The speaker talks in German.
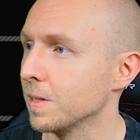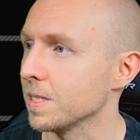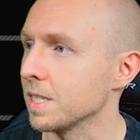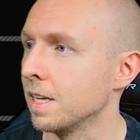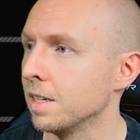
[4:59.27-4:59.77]

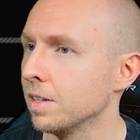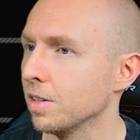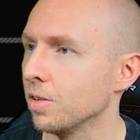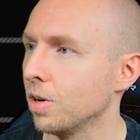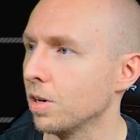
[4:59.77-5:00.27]
das
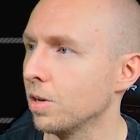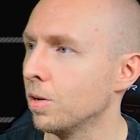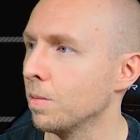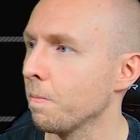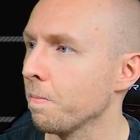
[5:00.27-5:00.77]
seine.
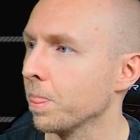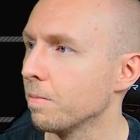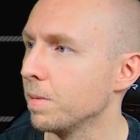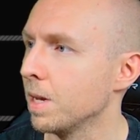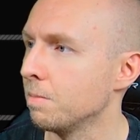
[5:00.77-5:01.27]
Rocco,
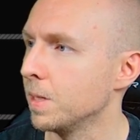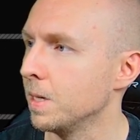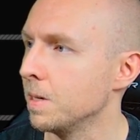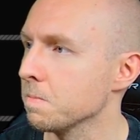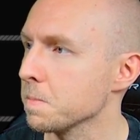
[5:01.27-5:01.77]

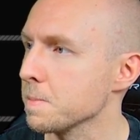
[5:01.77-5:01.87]
Plumlee.